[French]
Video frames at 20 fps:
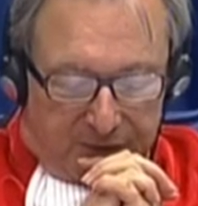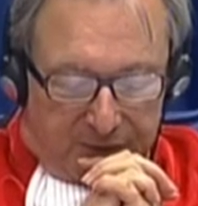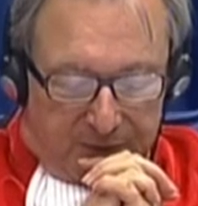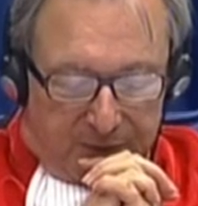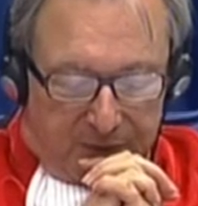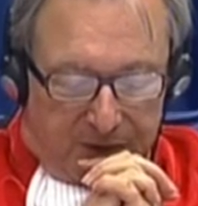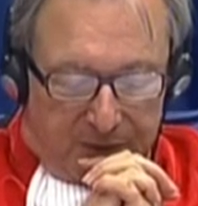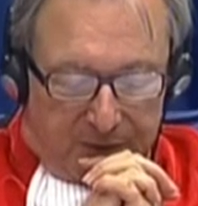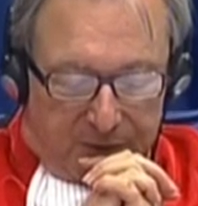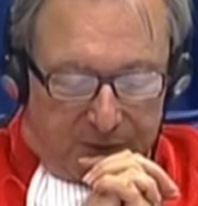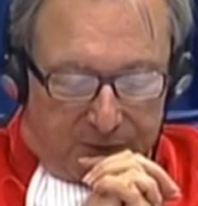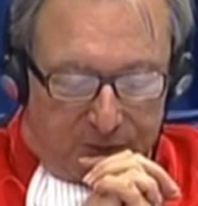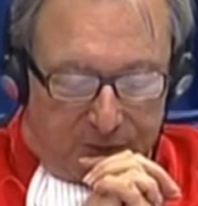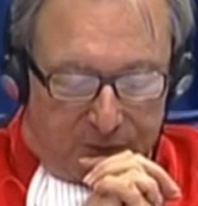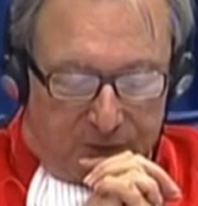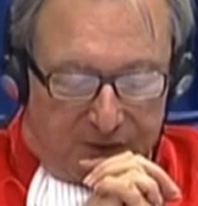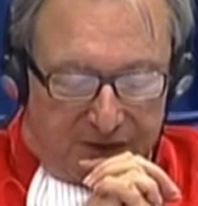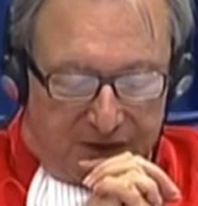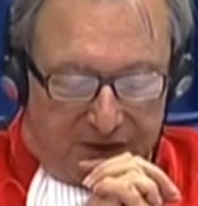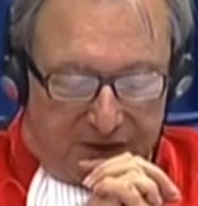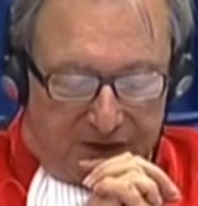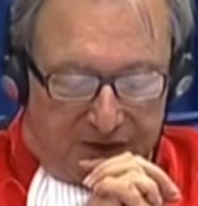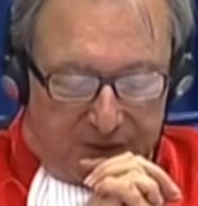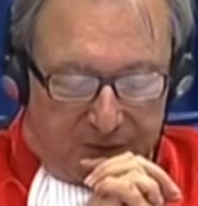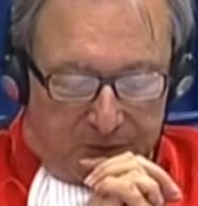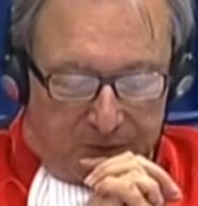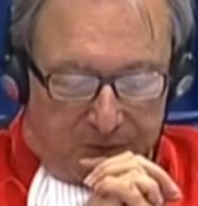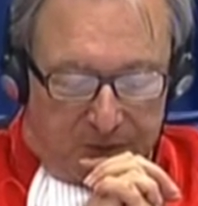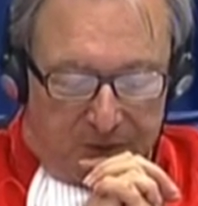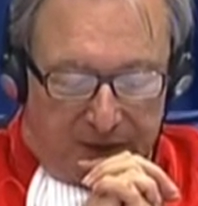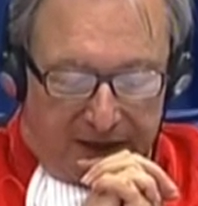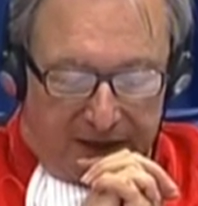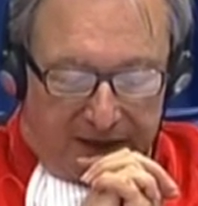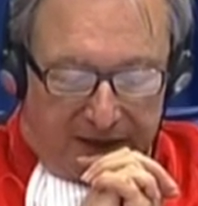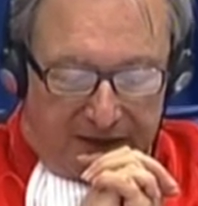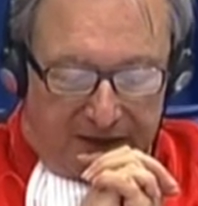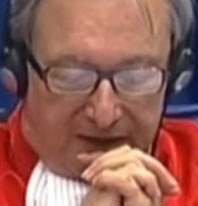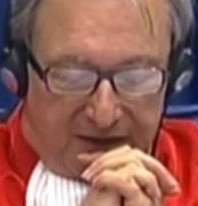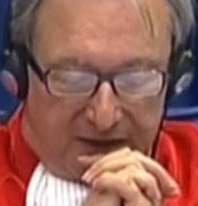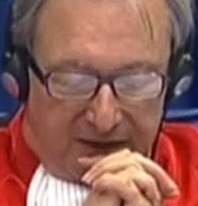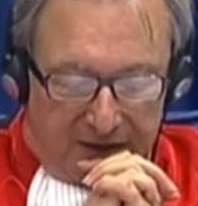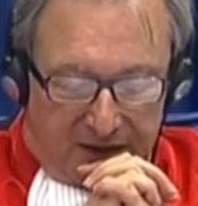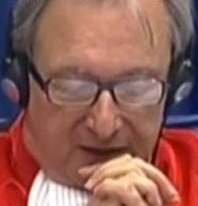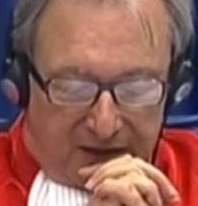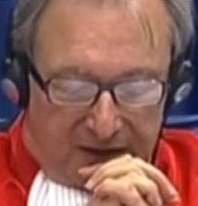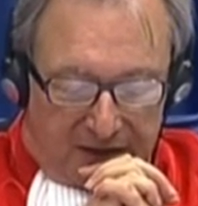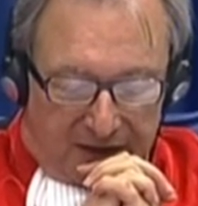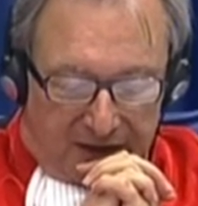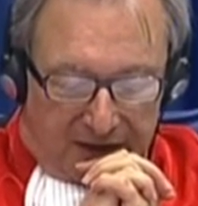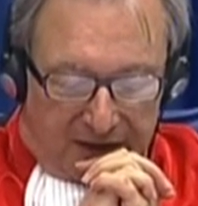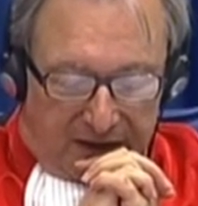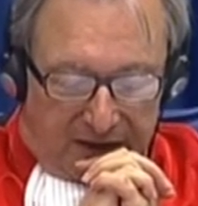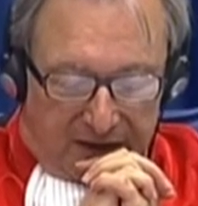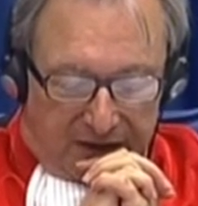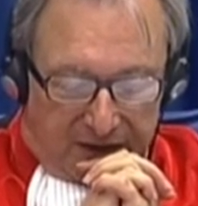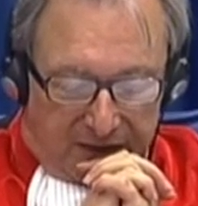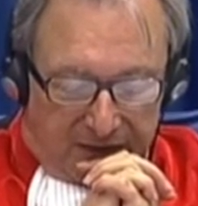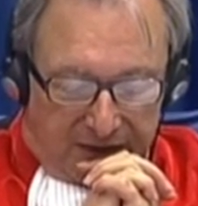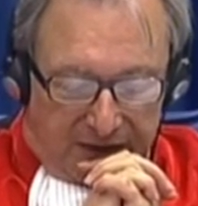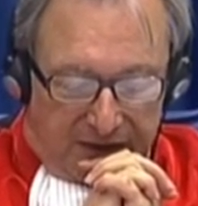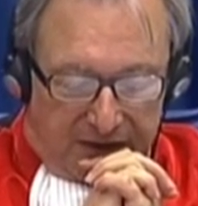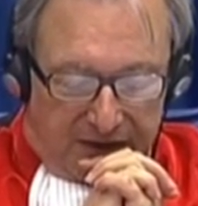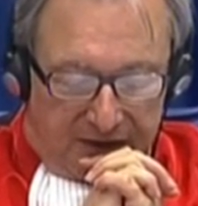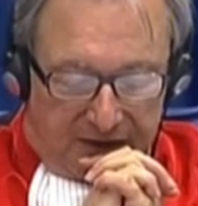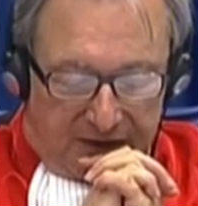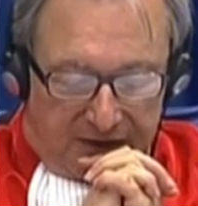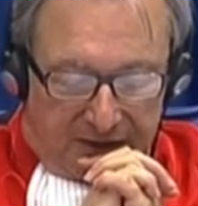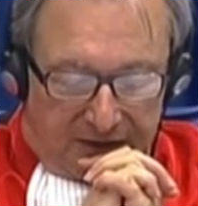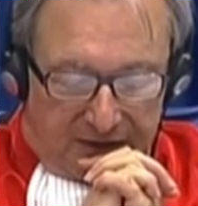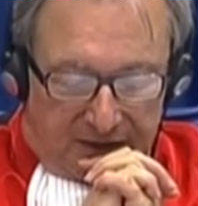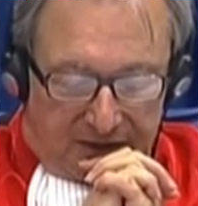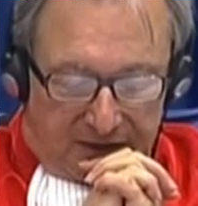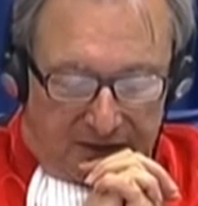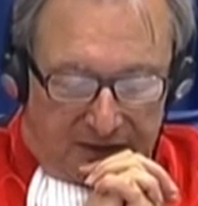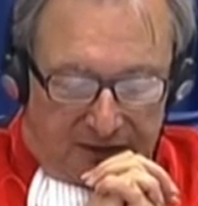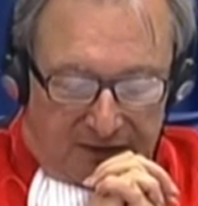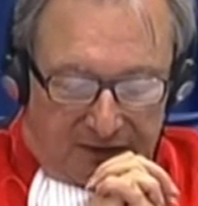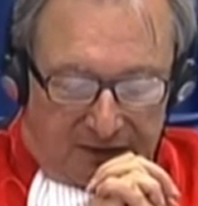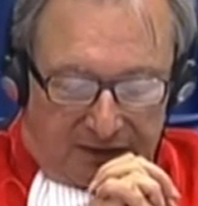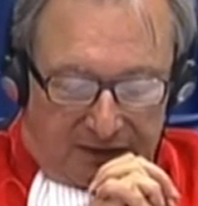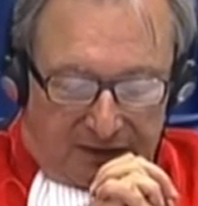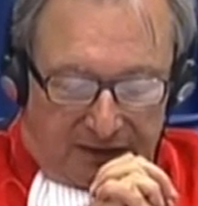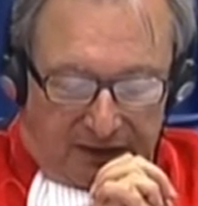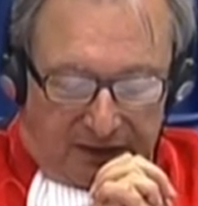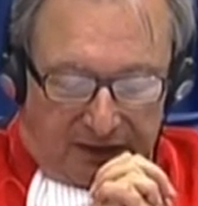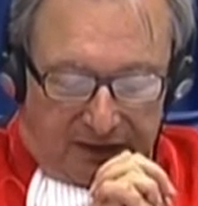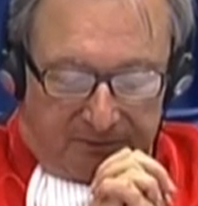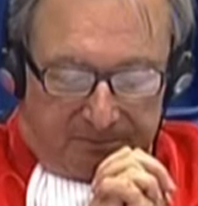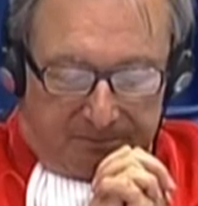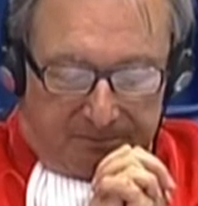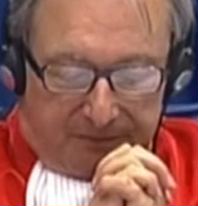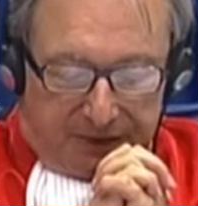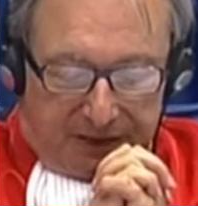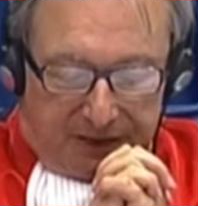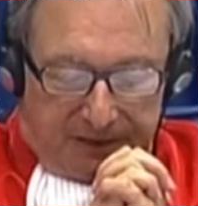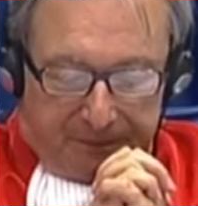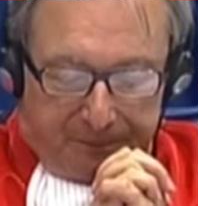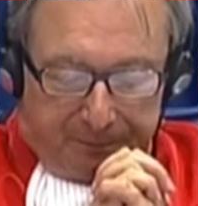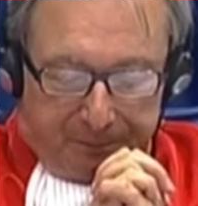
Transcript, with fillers: euh, à titre privé. Je dois vous